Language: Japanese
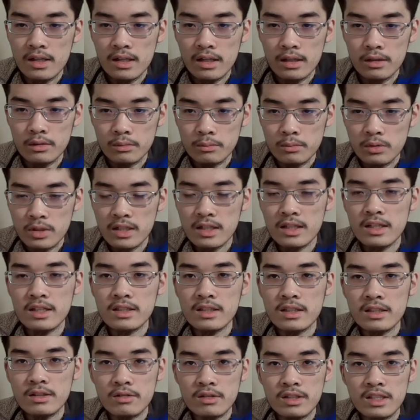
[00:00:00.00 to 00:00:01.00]
あの、向けられられ
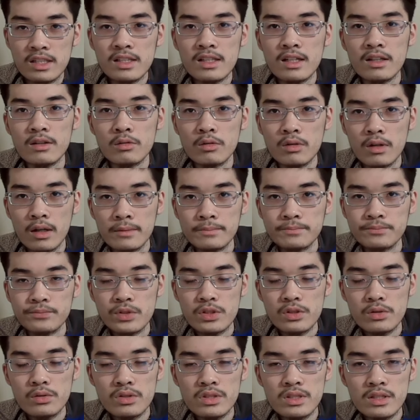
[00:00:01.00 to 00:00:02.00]
ている非難とか、
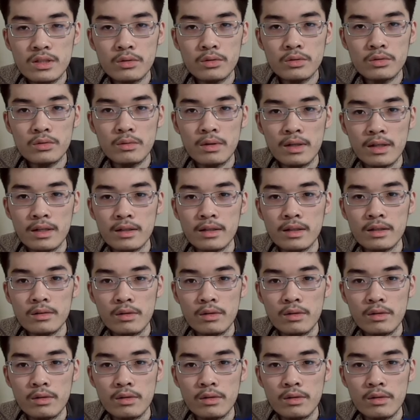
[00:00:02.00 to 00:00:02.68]
そうしたことは、